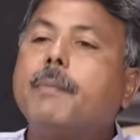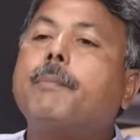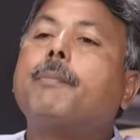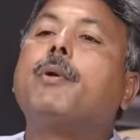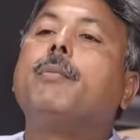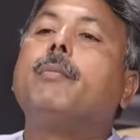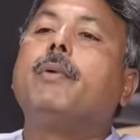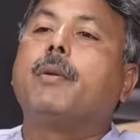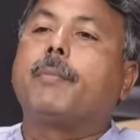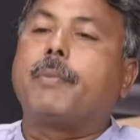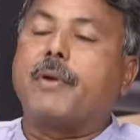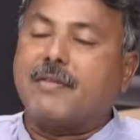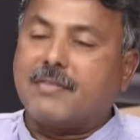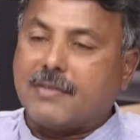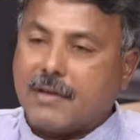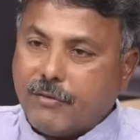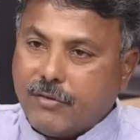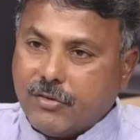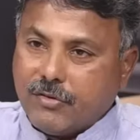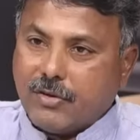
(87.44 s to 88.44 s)
ఇప్పుడు మీరు
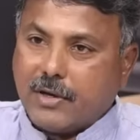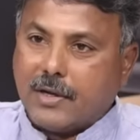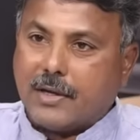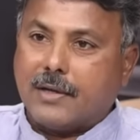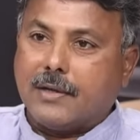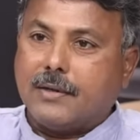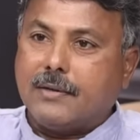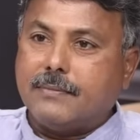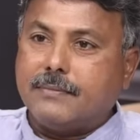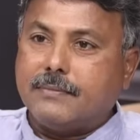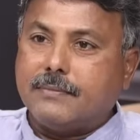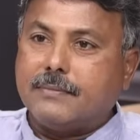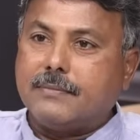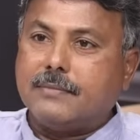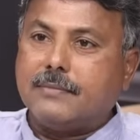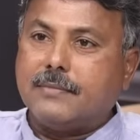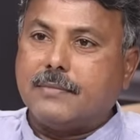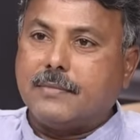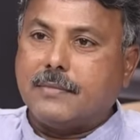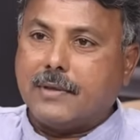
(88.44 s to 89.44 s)
ప్రస్తావించిన
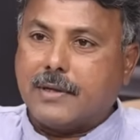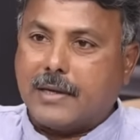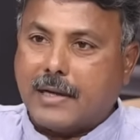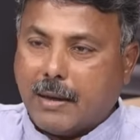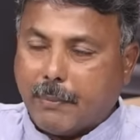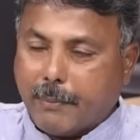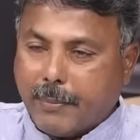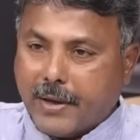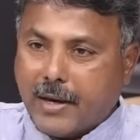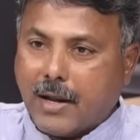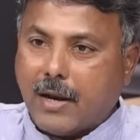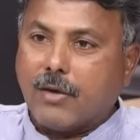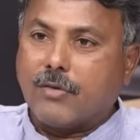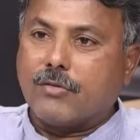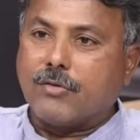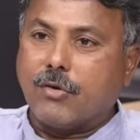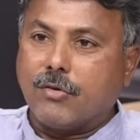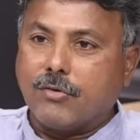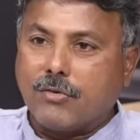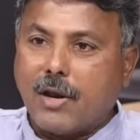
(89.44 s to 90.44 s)
డెబ్బై
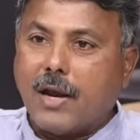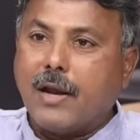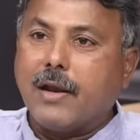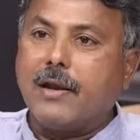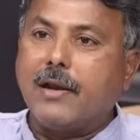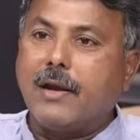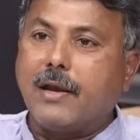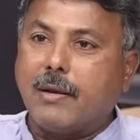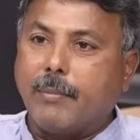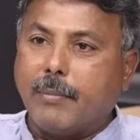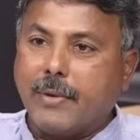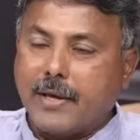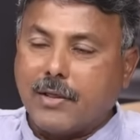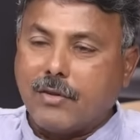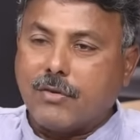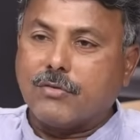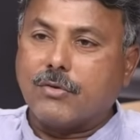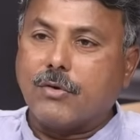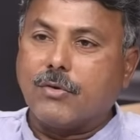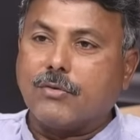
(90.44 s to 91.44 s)
నాలుగు సంవత్సరాల నుండి డెబ్బై
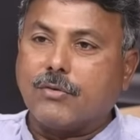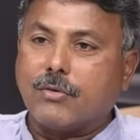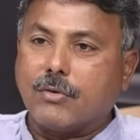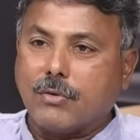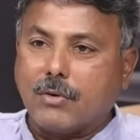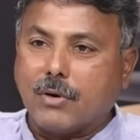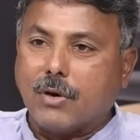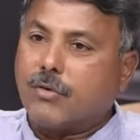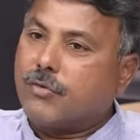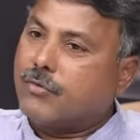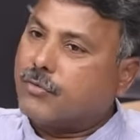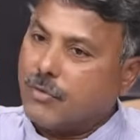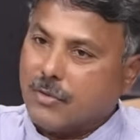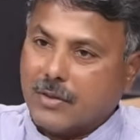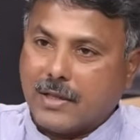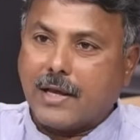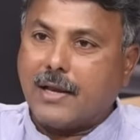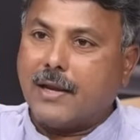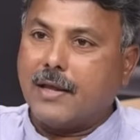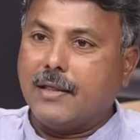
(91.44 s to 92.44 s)
ఐదో సంవత్సరం
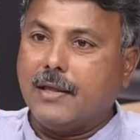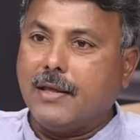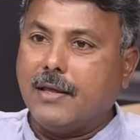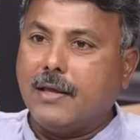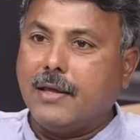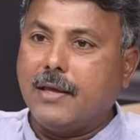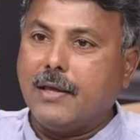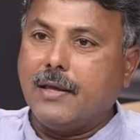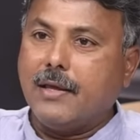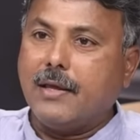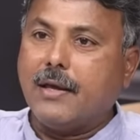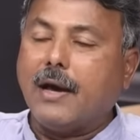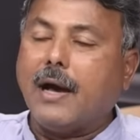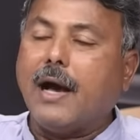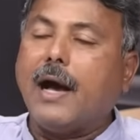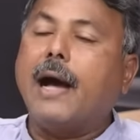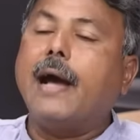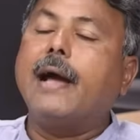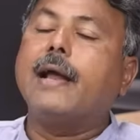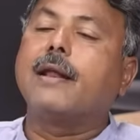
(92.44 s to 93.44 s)
నడుస్తుంది అనేది
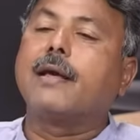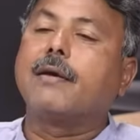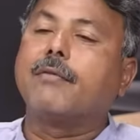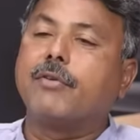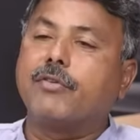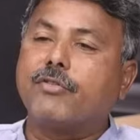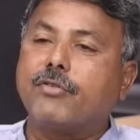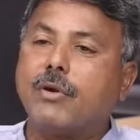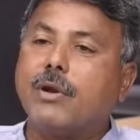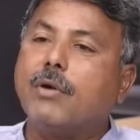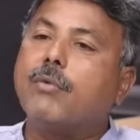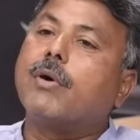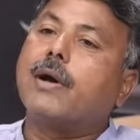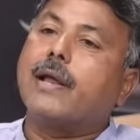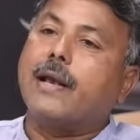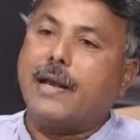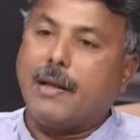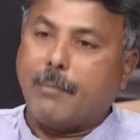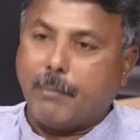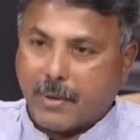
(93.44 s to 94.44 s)
ఆయన విషయంలో
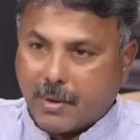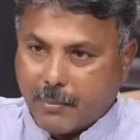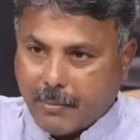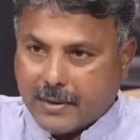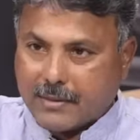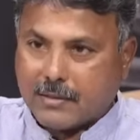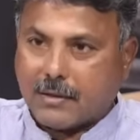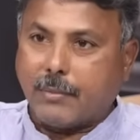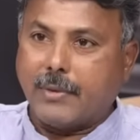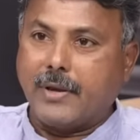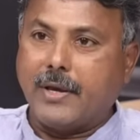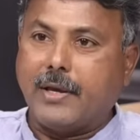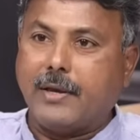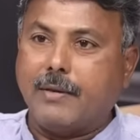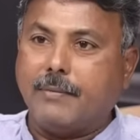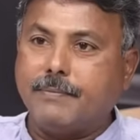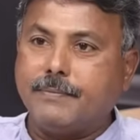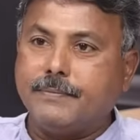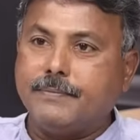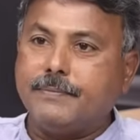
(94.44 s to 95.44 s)
ఒక నెంబర్ మాత్రమే
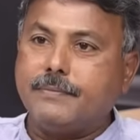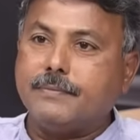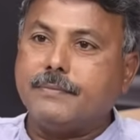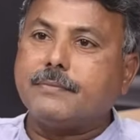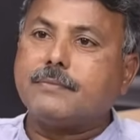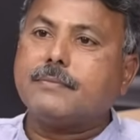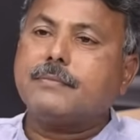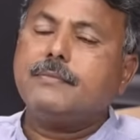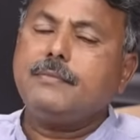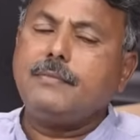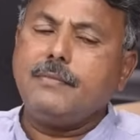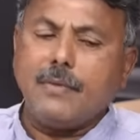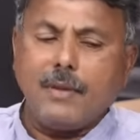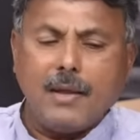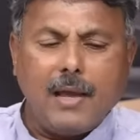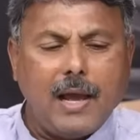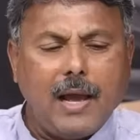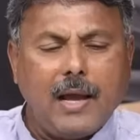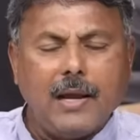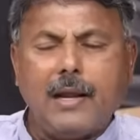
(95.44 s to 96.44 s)

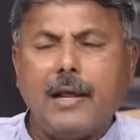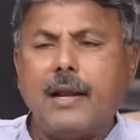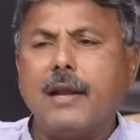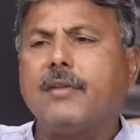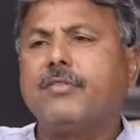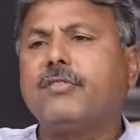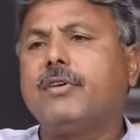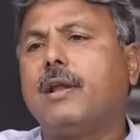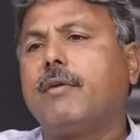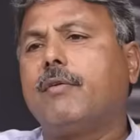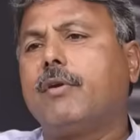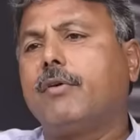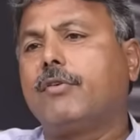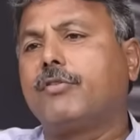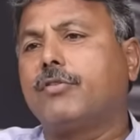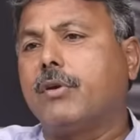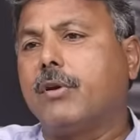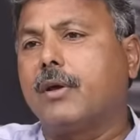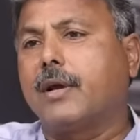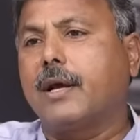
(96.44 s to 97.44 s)
ఆయన ఎనర్జీ లెవెల్
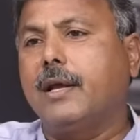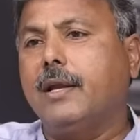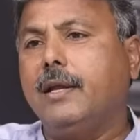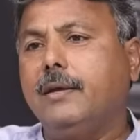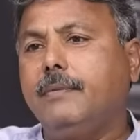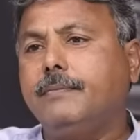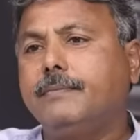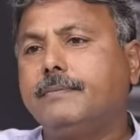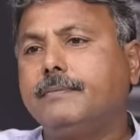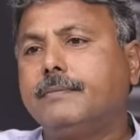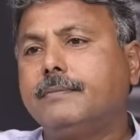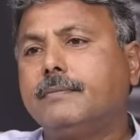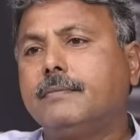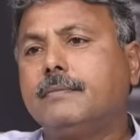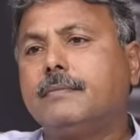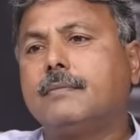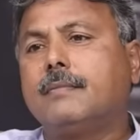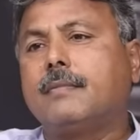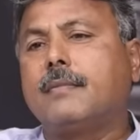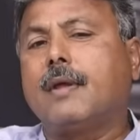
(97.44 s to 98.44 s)
విషయంలో కానీ
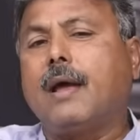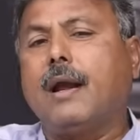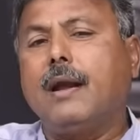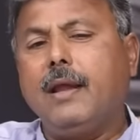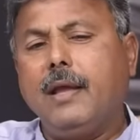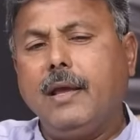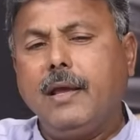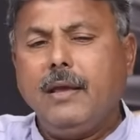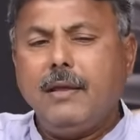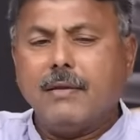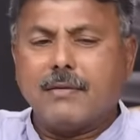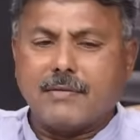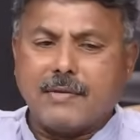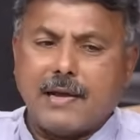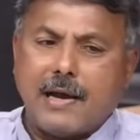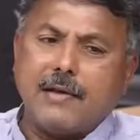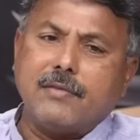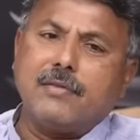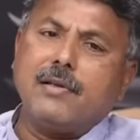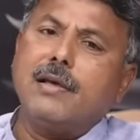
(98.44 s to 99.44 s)
అంటే
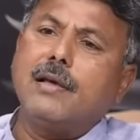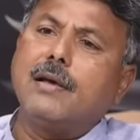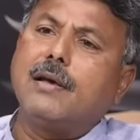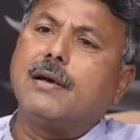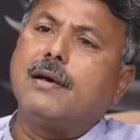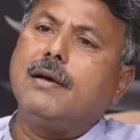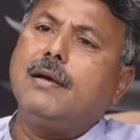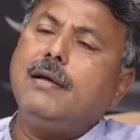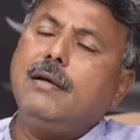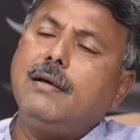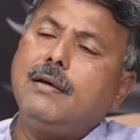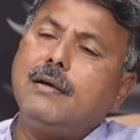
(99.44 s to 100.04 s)
సహజంగా